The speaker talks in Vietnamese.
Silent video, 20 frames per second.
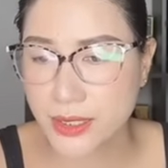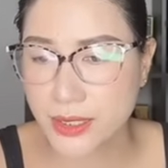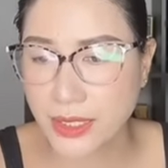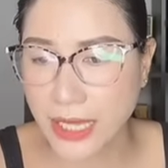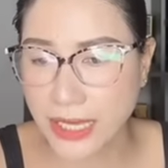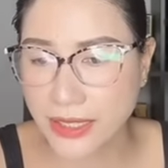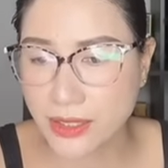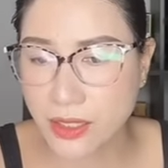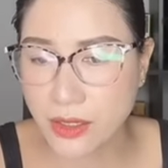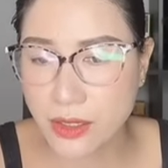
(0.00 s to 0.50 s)

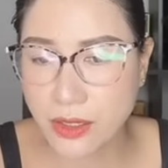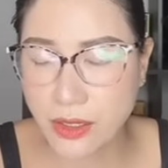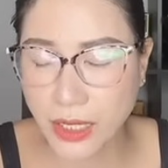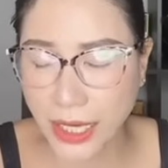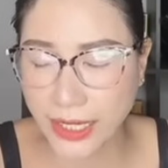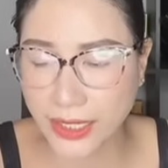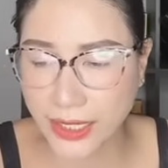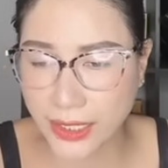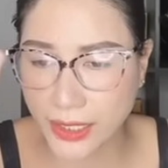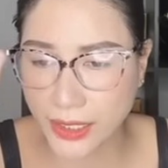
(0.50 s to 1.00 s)
cái thứ cái
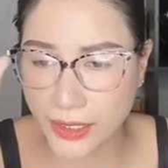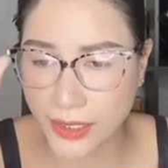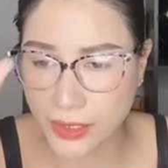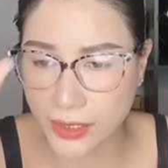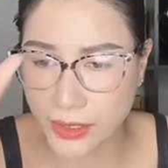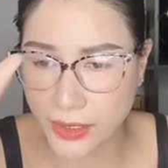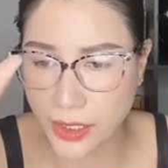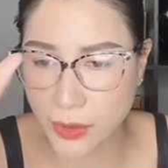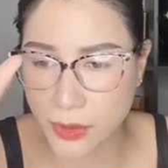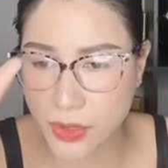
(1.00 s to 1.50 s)
cái cái tầm
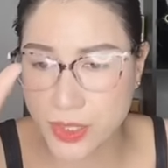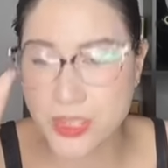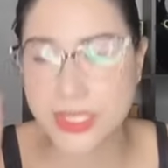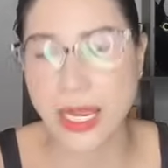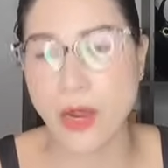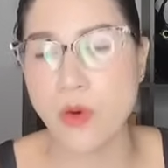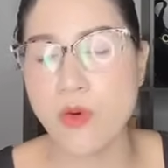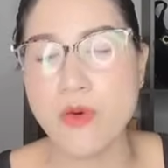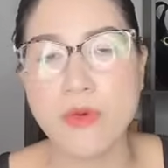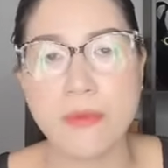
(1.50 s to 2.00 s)
điều thứ
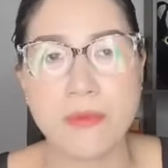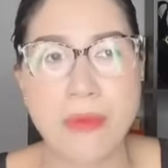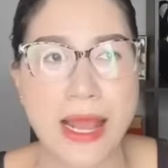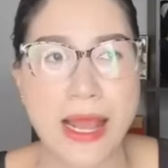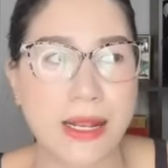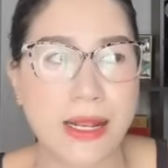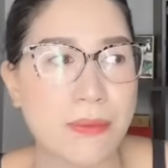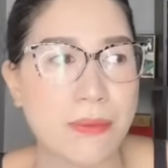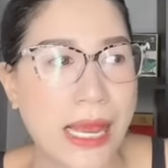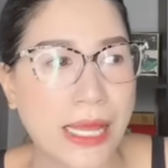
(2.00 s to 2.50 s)
sáu mà
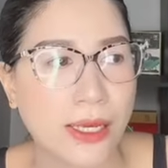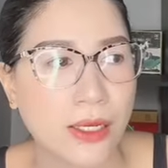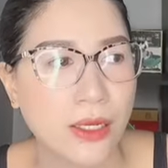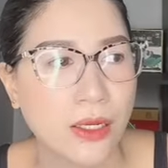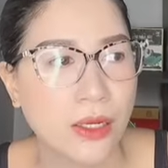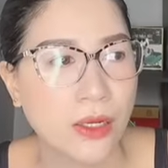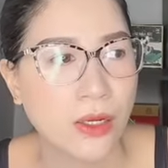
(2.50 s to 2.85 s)
các bạn